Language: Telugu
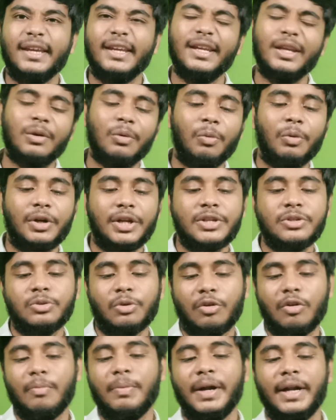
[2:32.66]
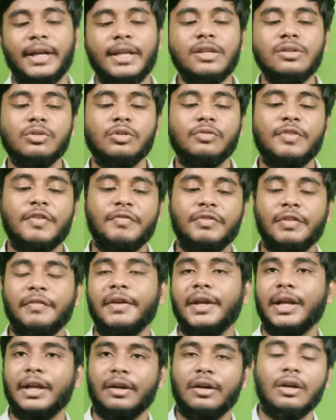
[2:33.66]
ఈయనకు ఓటింగ్స్ తక్కువ పడినాయి సో ఫిఫ్త్
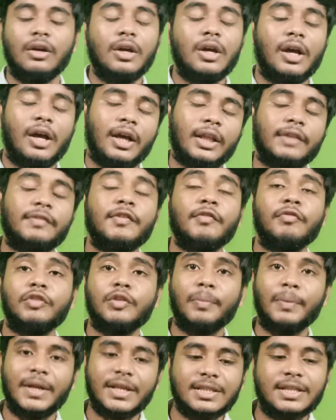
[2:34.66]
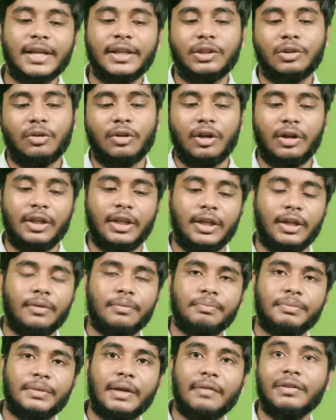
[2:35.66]
వీక్లో అదే ఫిఫ్త్ ప్లేస్లో అవుతున్నాడు ఈయన
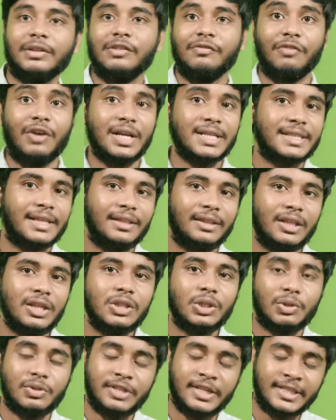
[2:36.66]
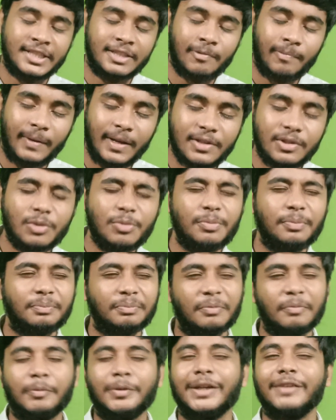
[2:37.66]
తర్వాత వాసంతి సో సిక్స్త్ ప్లేస్
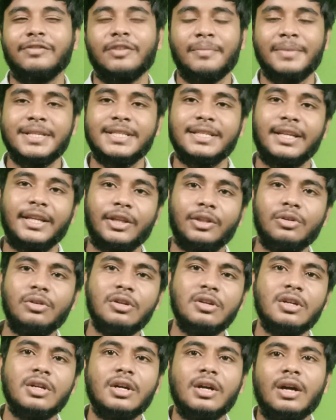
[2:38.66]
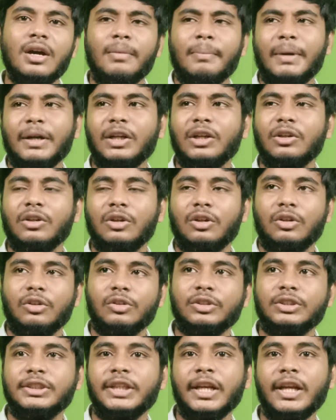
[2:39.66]
పర్ఫార్మెన్స్ లేదు బట్
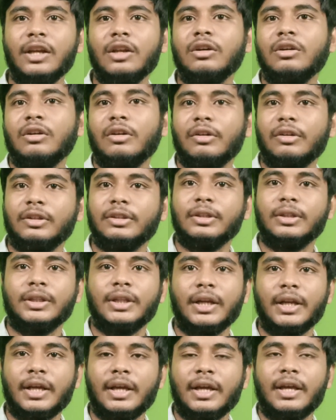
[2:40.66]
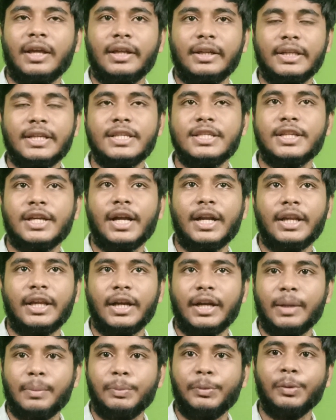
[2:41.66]
స్టిల్ uh, uh, తన రీచ్ కానీ
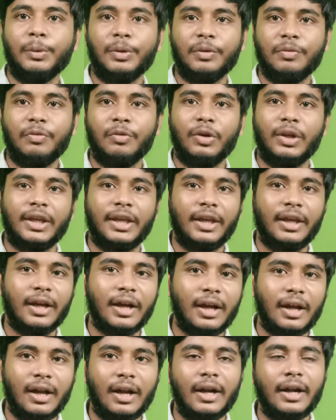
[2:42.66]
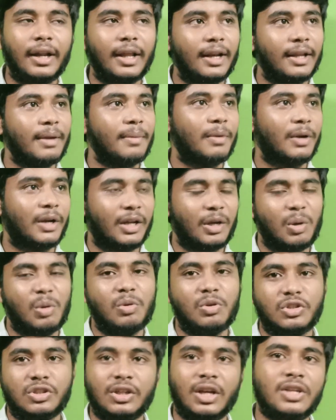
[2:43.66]
అంటే బ్యూటిఫుల్కి అండ్ అలాగే మన
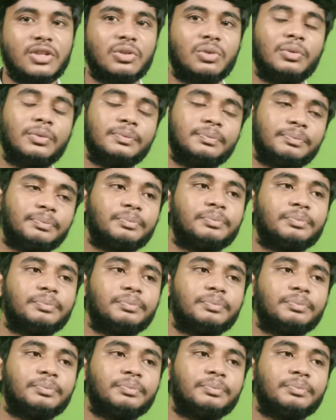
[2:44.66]
గోస్టాస్కు